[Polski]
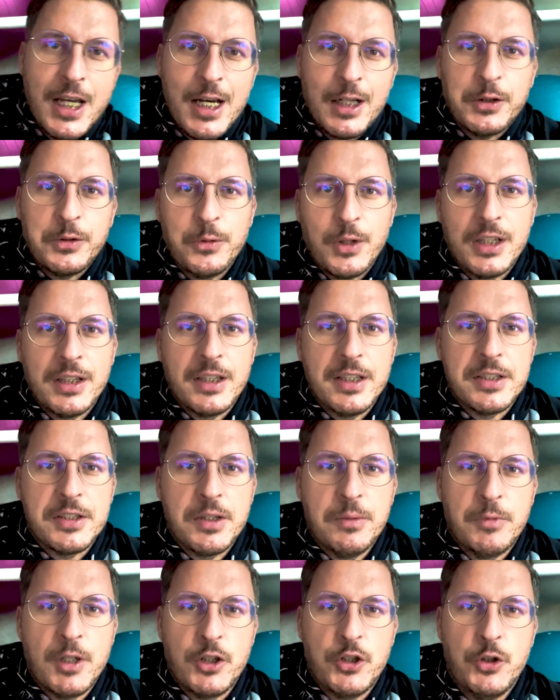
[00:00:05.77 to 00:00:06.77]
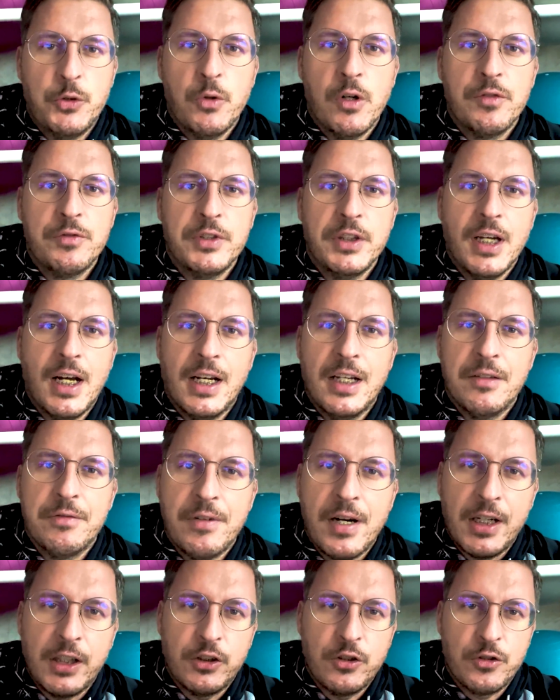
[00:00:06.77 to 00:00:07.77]
Ja aktualnie jestem na siłowni, ale
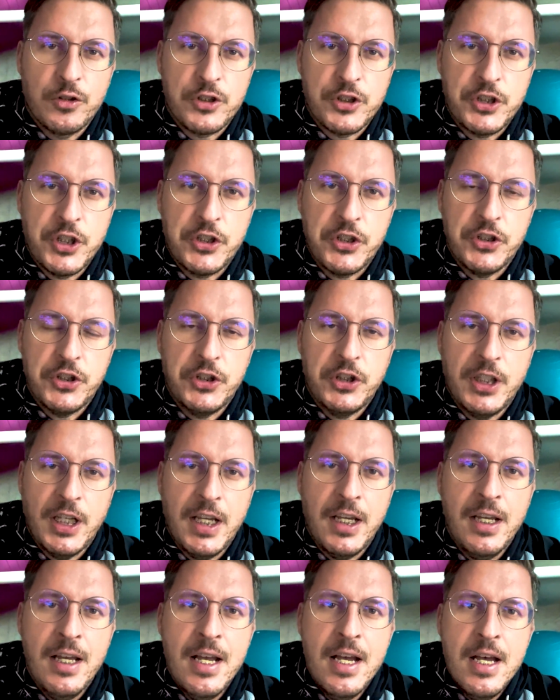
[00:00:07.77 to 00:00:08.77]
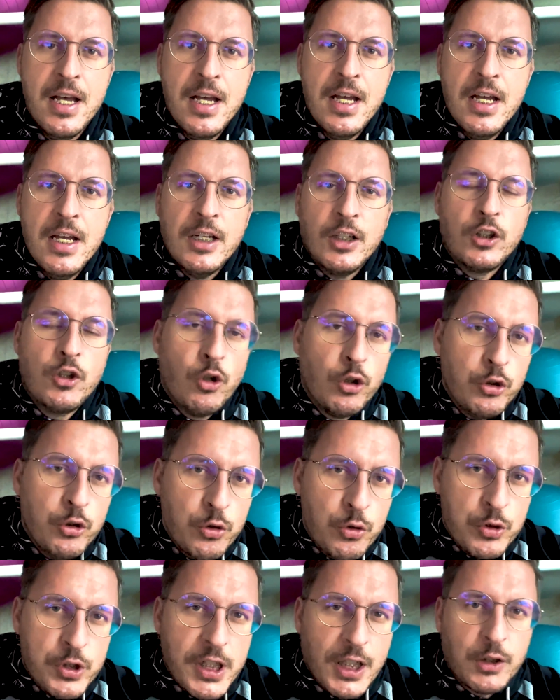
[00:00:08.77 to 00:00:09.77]
warto rozszerzyć te
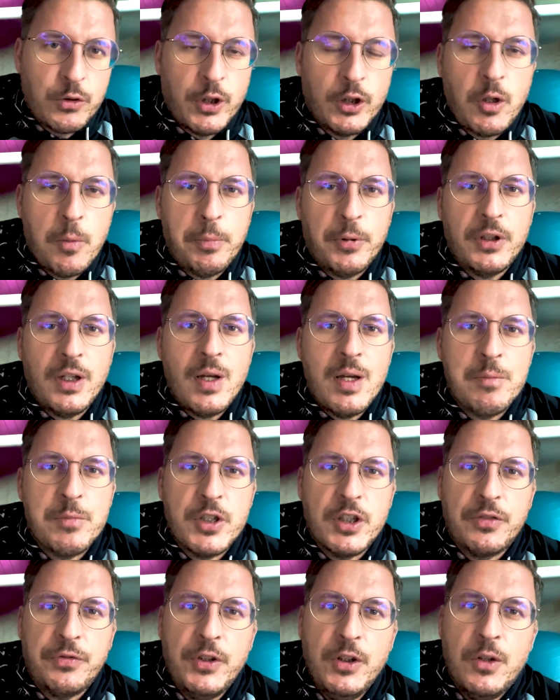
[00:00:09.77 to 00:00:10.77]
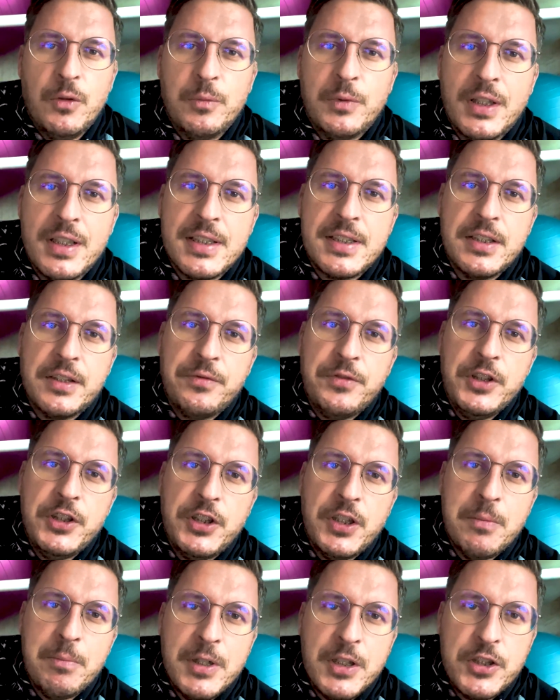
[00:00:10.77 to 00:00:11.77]
Goniusa, którego podałem przed chwilą na
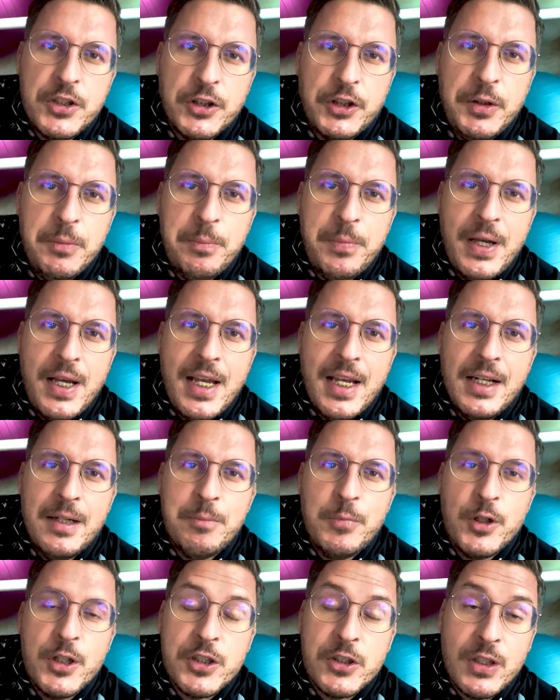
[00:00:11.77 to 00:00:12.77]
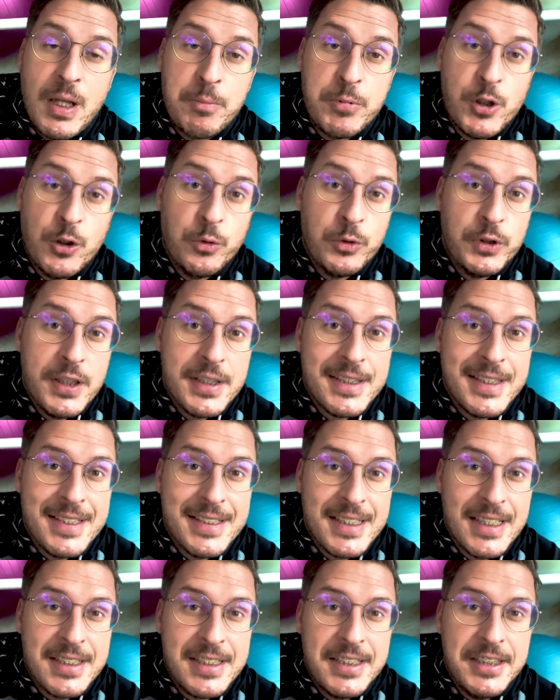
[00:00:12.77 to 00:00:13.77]
serwisie meczyki.pl, bo jest on absolutnie
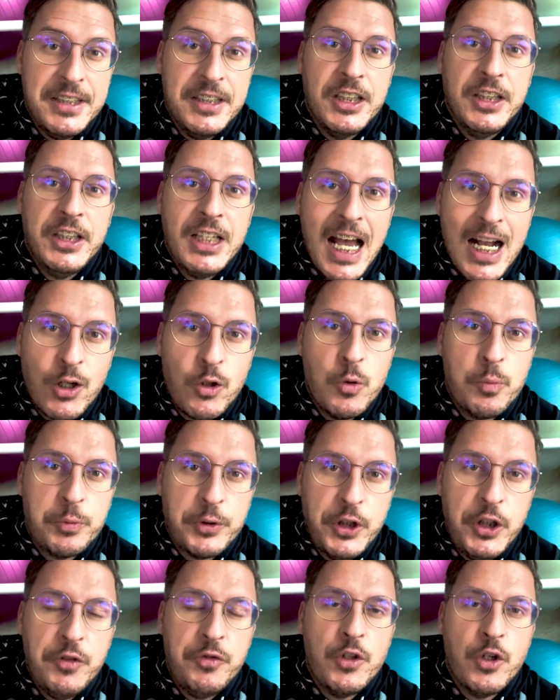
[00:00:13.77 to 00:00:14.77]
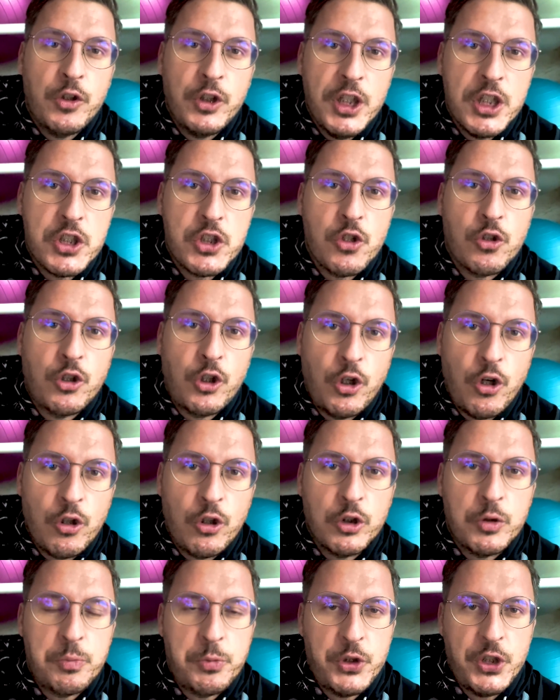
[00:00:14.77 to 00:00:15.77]
sensacyjny. Jakub Kiwior jest o
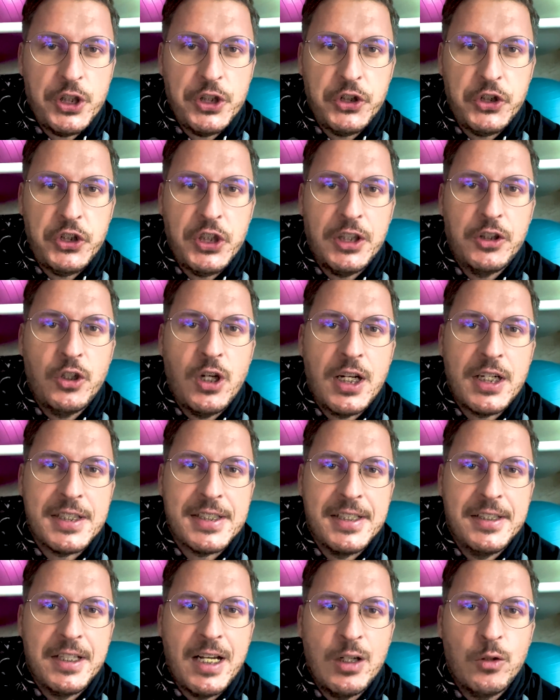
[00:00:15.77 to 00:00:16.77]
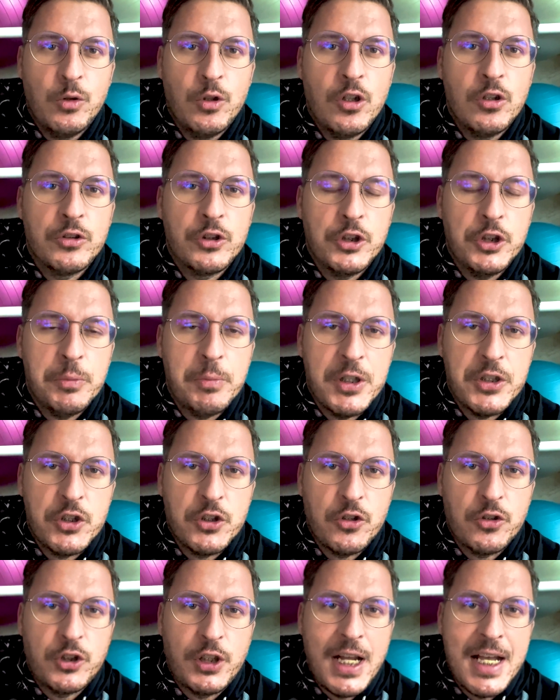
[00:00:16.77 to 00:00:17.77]
krok od przejścia do Arsenalu Londyn i
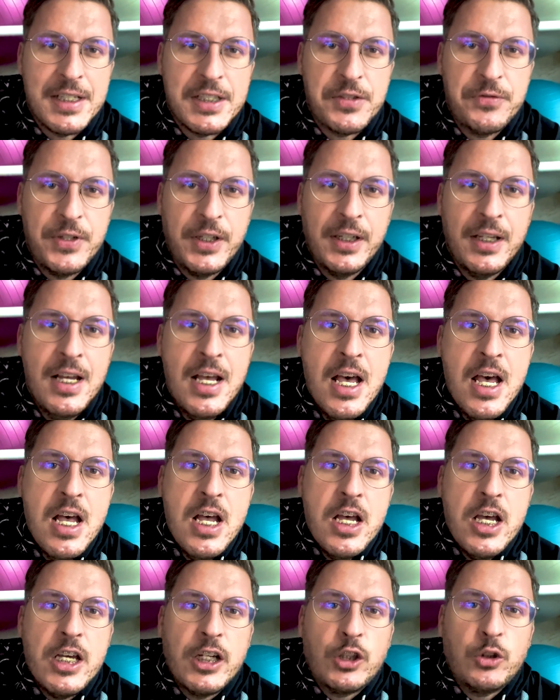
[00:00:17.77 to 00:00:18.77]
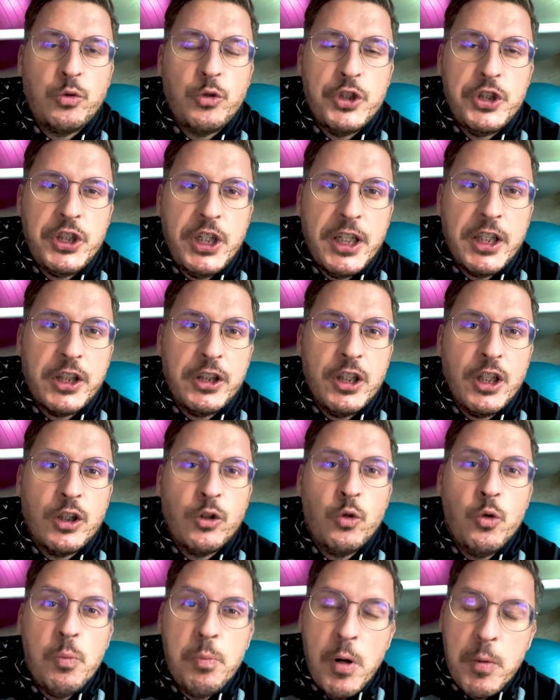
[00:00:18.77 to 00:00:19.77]
będzie to transfer, e, który sięgnie
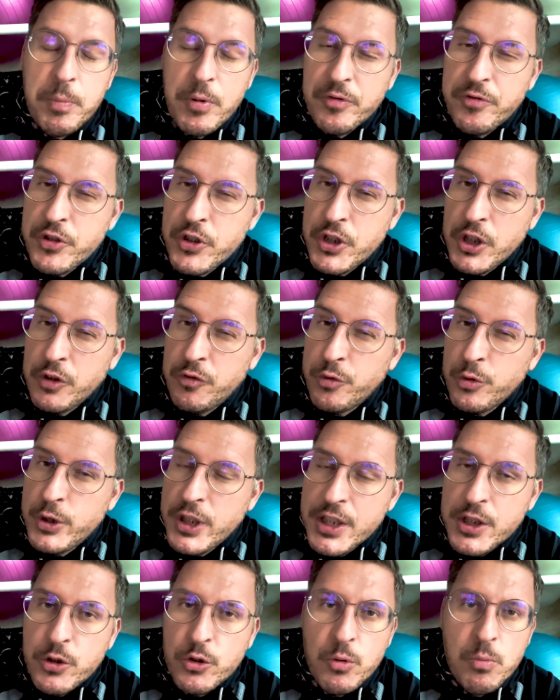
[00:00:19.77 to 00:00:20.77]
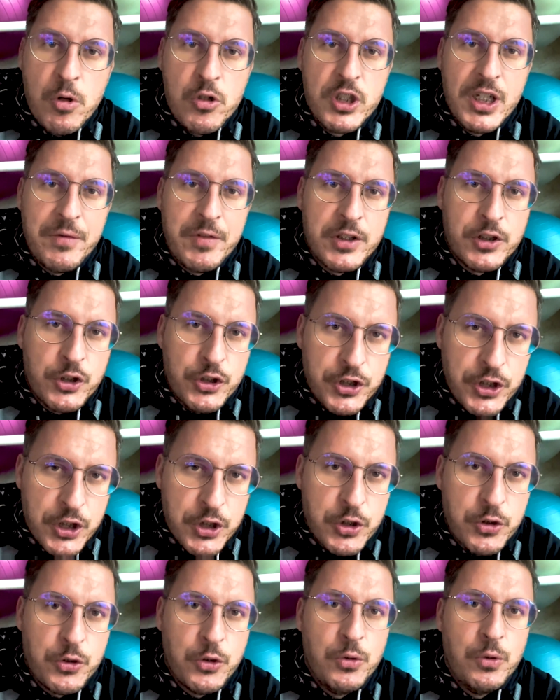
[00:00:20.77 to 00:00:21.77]
grubo powyżej 20, może nawet
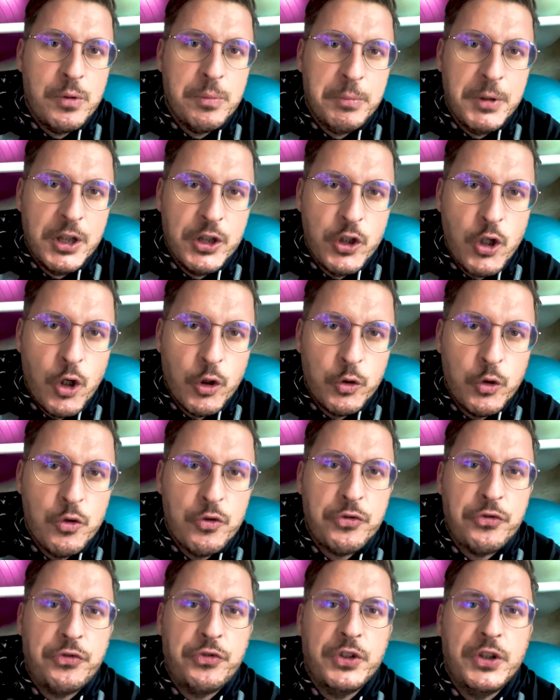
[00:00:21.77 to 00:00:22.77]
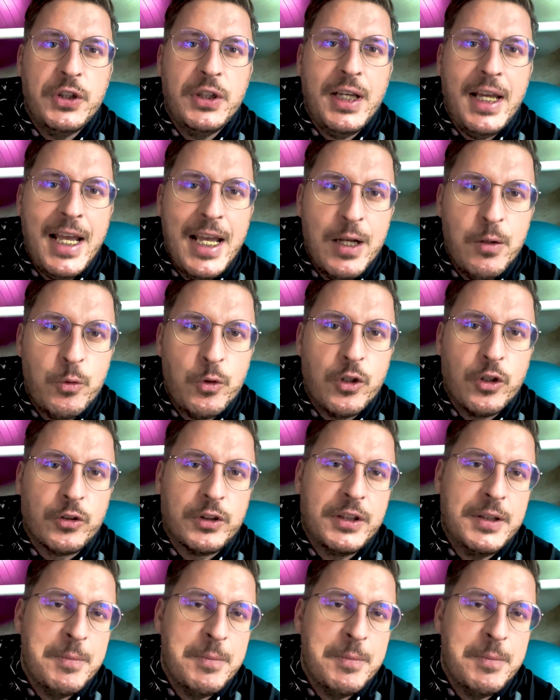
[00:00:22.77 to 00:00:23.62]
30 milionów e, euro.